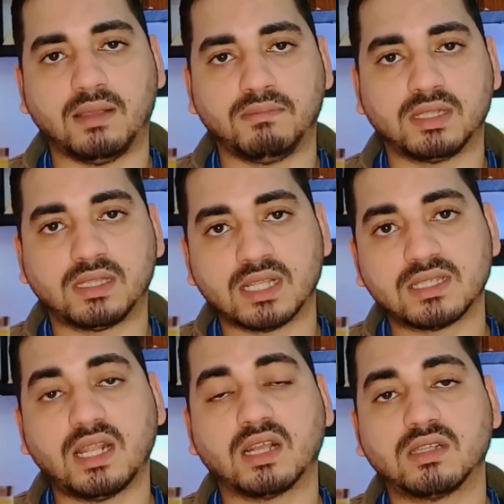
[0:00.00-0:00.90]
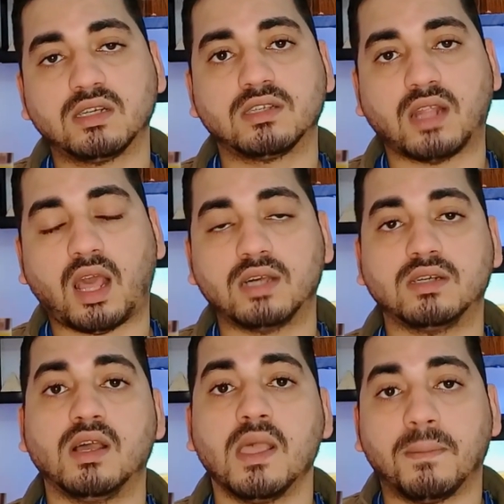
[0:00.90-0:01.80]
بتنزل لك درجه
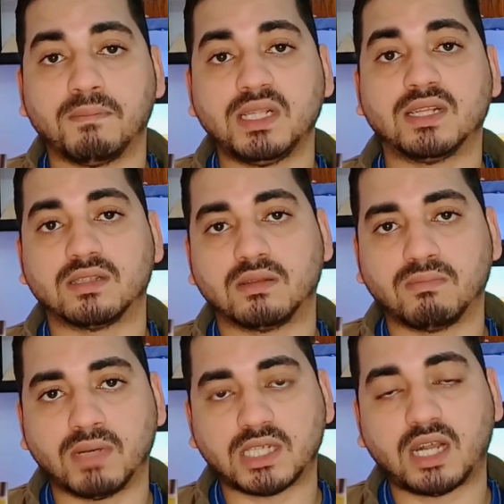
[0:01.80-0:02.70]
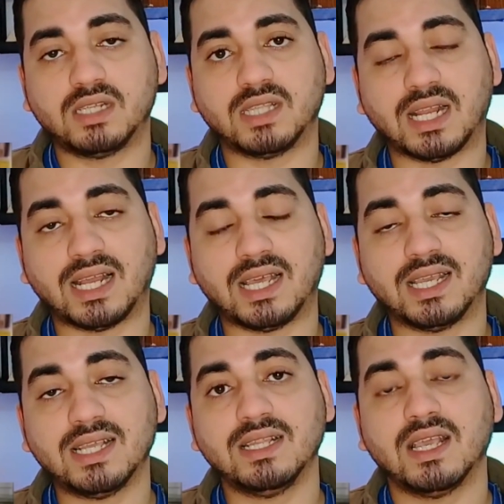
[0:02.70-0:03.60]
الحراره من مرحله
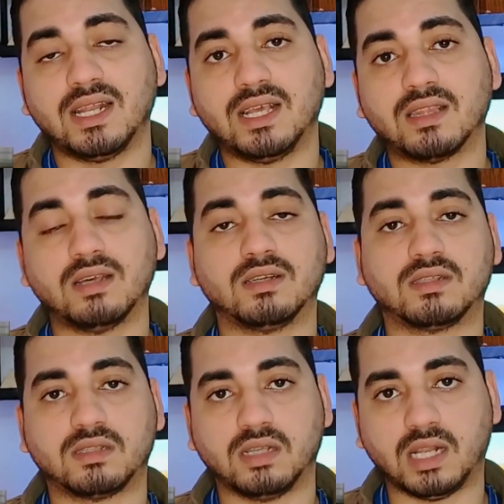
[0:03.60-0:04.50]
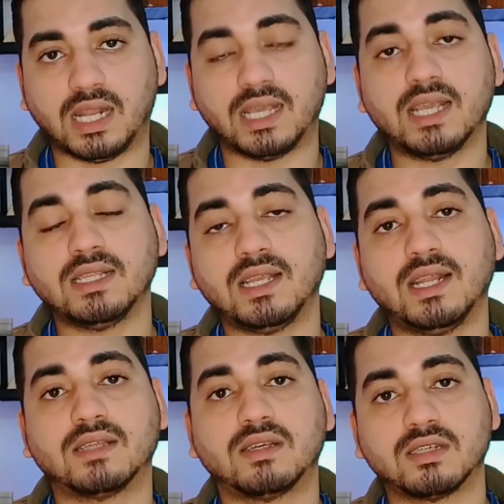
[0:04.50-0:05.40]
الغليان اللي هي درجه الغليان
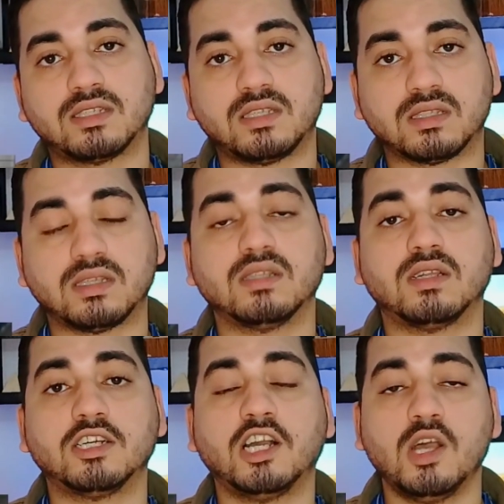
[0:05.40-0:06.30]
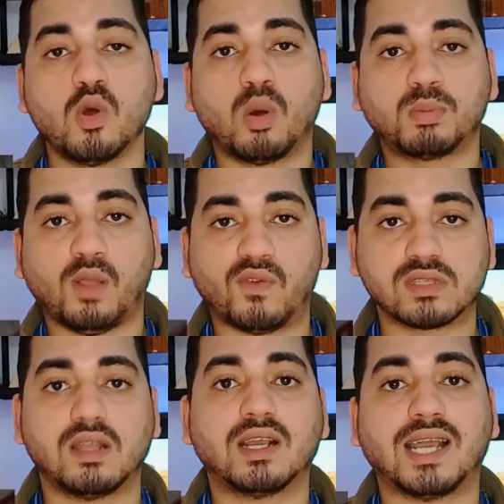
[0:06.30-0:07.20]
الى درجه 60 درجه
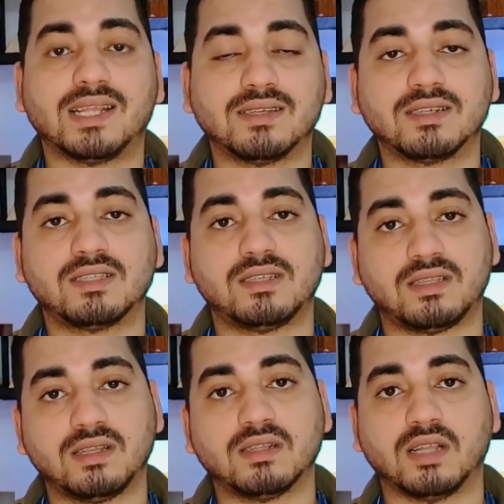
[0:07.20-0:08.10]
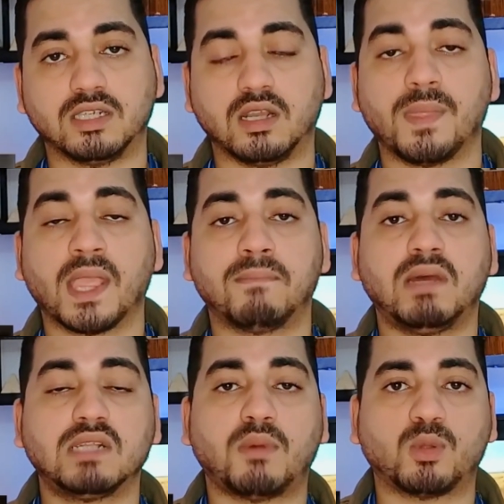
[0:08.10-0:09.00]
وبتحفظها لك على درجه 60 درجه
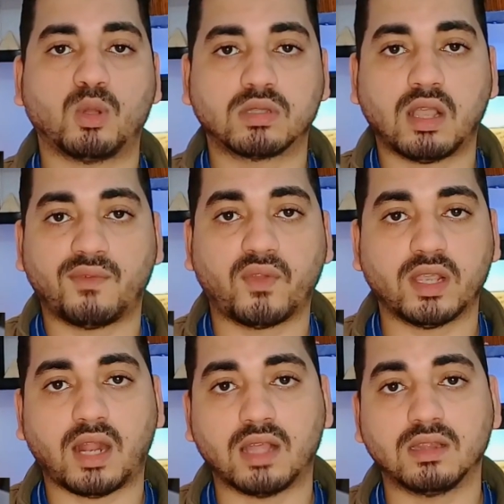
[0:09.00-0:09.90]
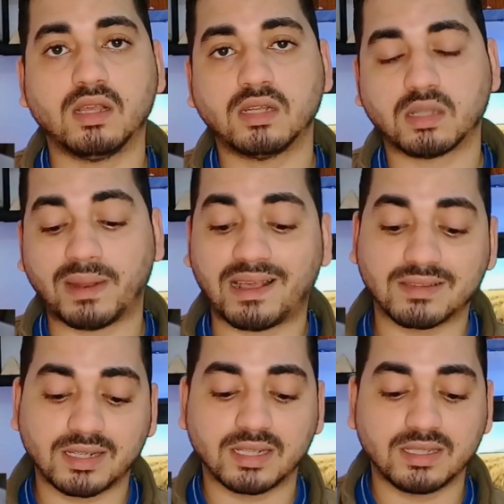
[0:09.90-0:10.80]
بعد ما بتحطها في الحضانه طب
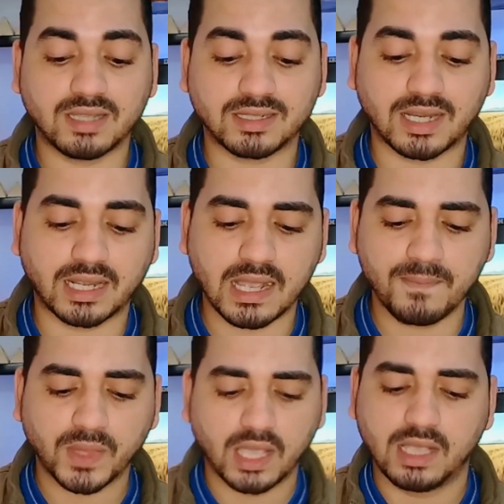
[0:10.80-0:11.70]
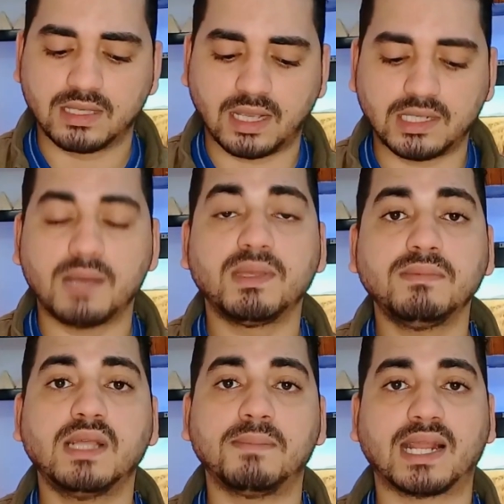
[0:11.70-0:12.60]
الحضانه دي سعرها كام سعرها
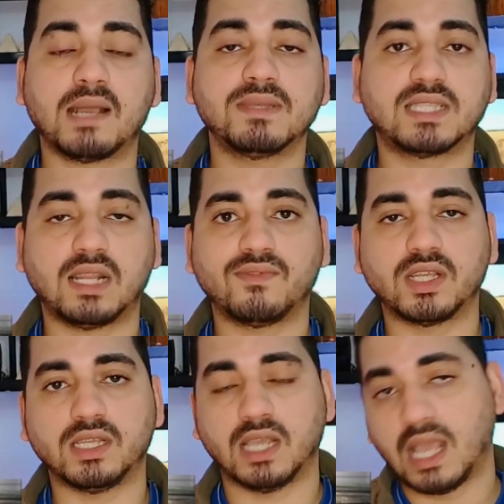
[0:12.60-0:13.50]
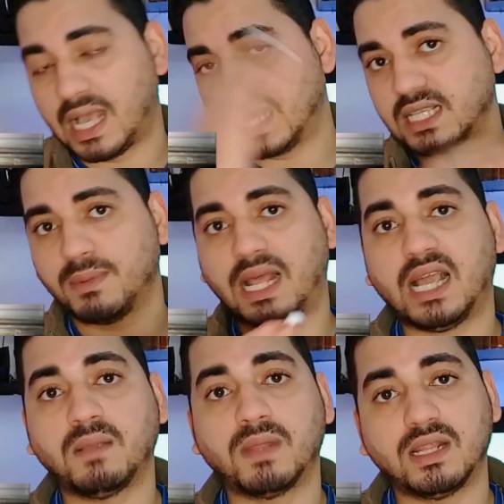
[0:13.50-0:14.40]
بيبدا من 5000 جنيه حسب
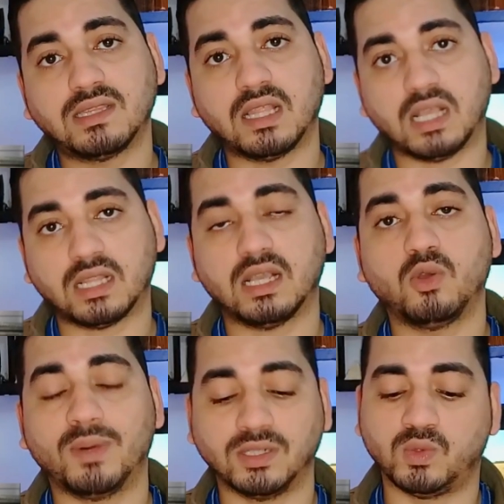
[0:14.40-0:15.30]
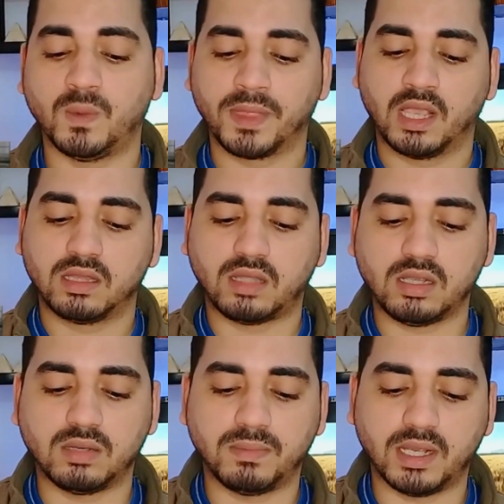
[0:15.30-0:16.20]
الحجم اللي انت تحتاجه برضه
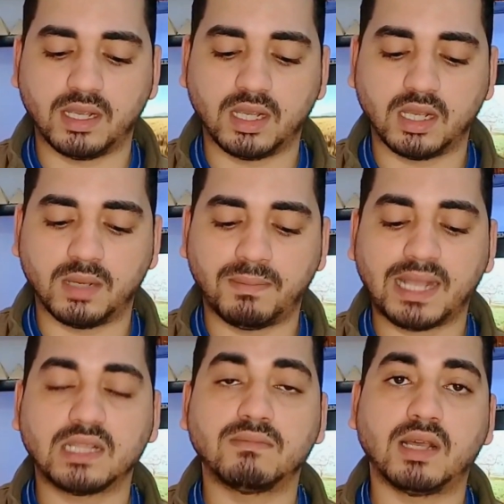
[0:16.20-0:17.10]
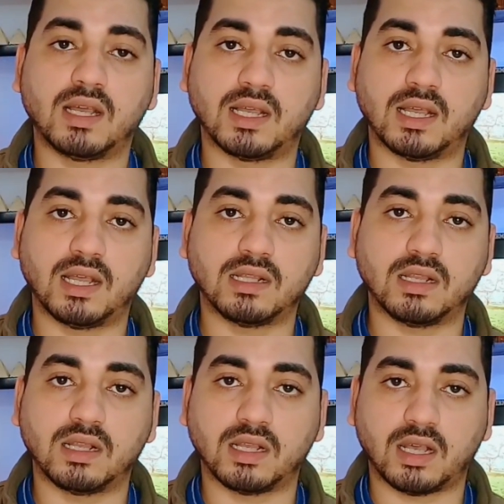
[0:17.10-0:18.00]
طيب آه، بعد ما
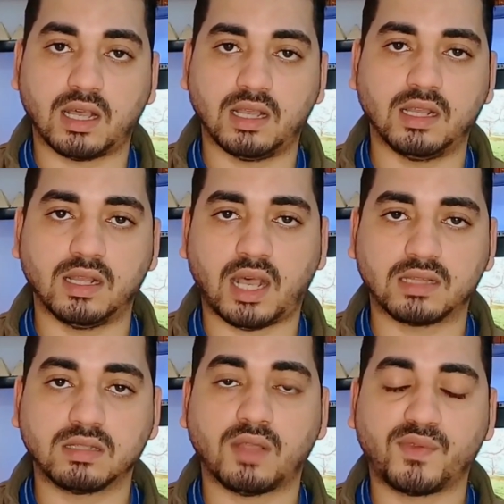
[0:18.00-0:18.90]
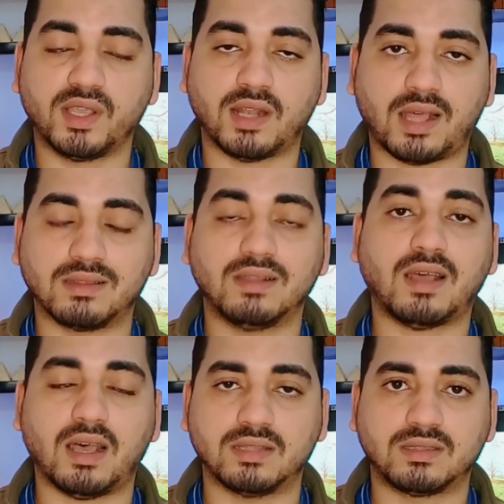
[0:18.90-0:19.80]
آه، آه، حطيتها في
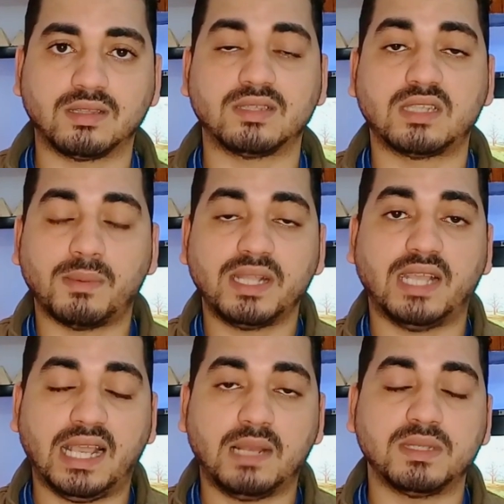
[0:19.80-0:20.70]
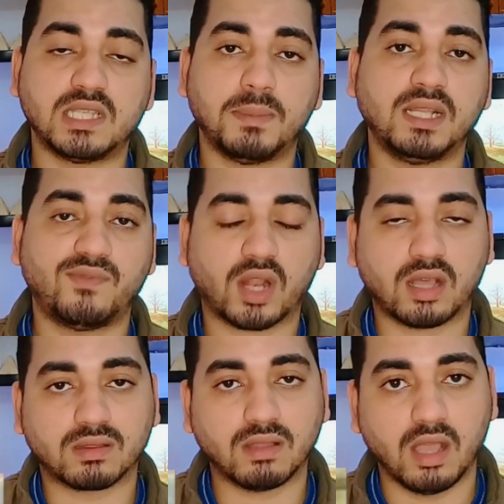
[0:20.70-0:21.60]
الحضانه حطيت الزبادي علب الزبادي في
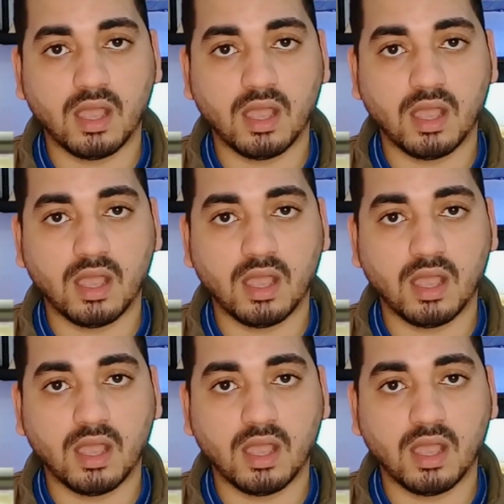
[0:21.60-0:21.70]
الحط